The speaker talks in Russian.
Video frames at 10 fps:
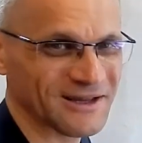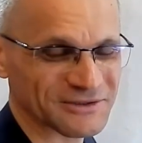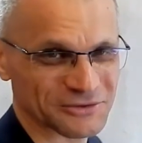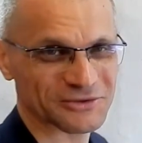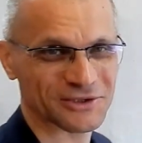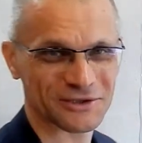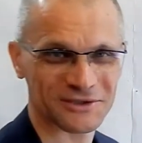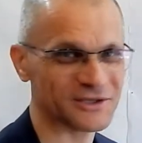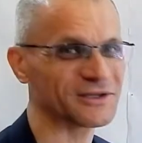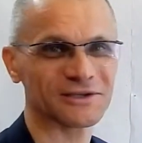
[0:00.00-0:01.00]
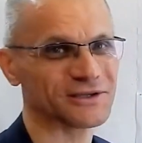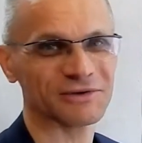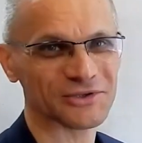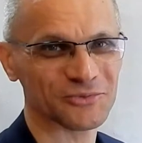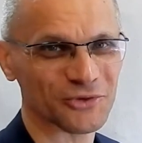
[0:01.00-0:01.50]
Тут скажет, не, это
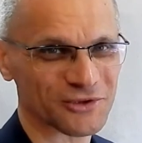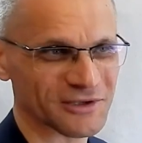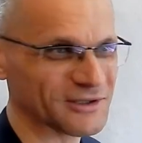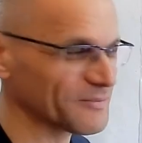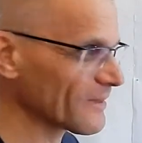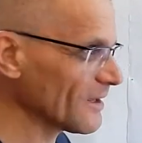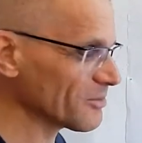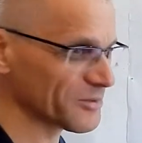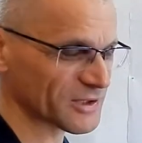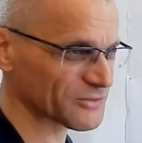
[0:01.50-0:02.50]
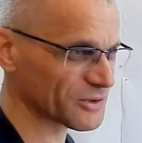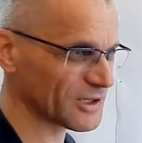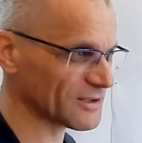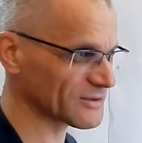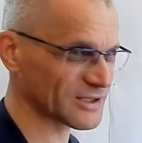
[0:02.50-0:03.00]
невозможно, да, поменять свою
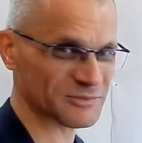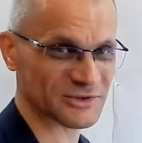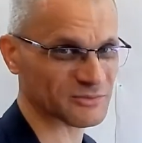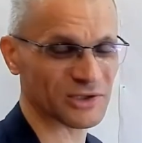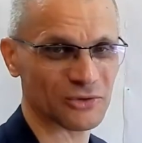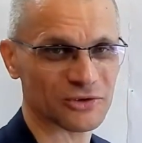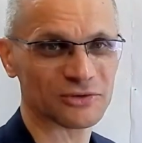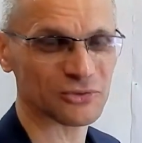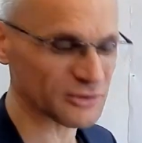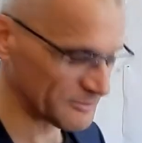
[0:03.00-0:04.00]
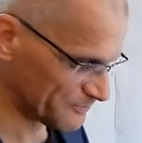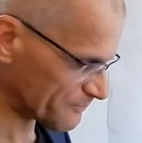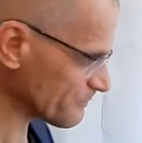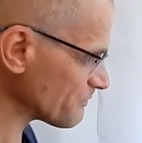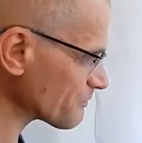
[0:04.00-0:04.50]
реальность. На самом деле очень трудно.
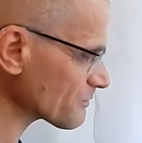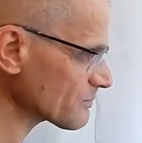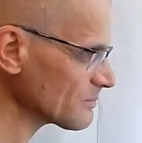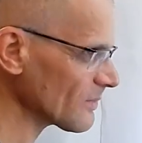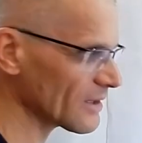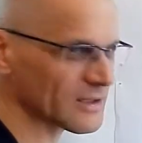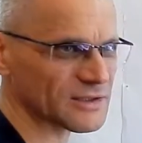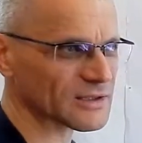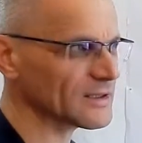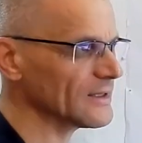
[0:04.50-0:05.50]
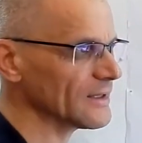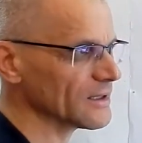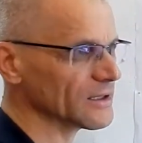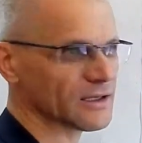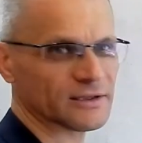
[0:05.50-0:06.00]
Итак,
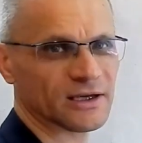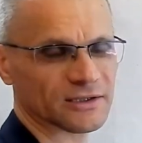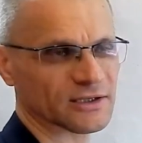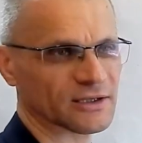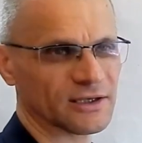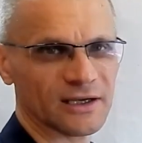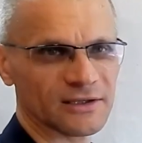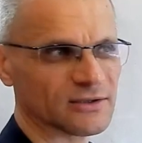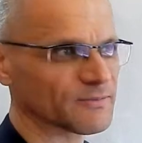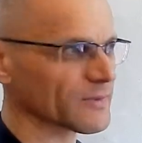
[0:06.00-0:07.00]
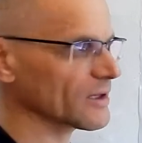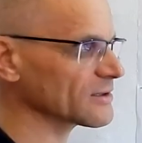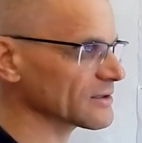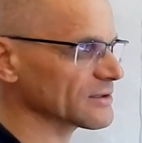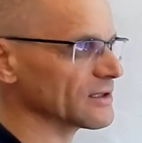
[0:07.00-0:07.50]
наша реальность –
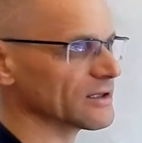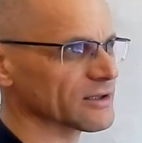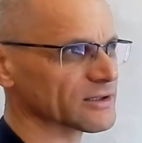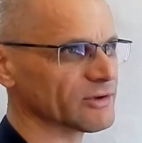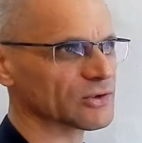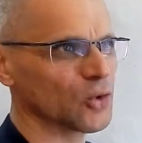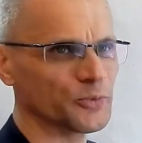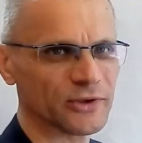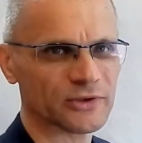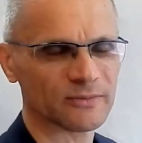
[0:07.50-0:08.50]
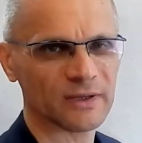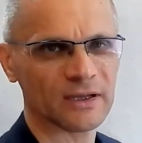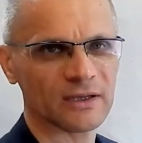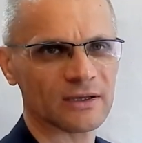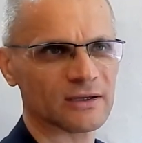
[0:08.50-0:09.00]
это совокупность
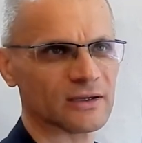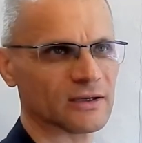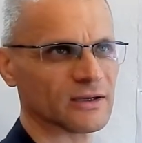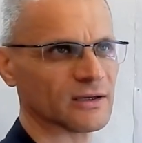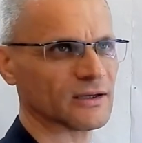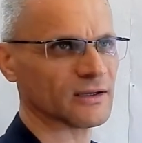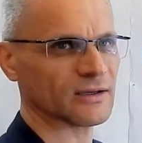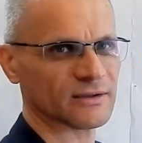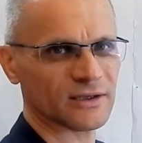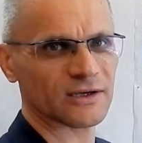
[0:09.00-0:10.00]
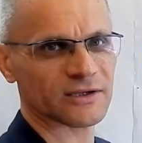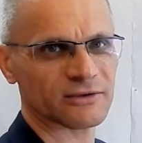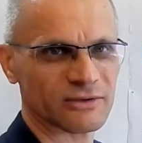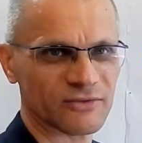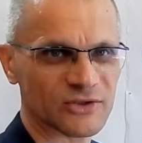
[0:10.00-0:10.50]

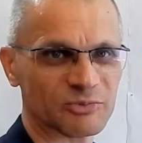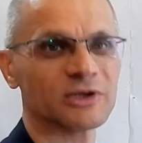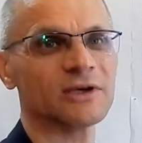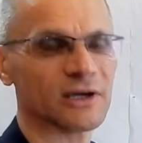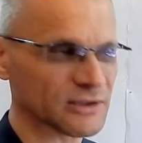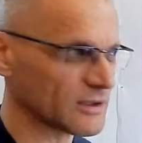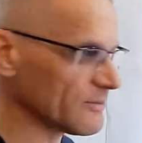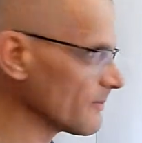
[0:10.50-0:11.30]
нашего восприятия.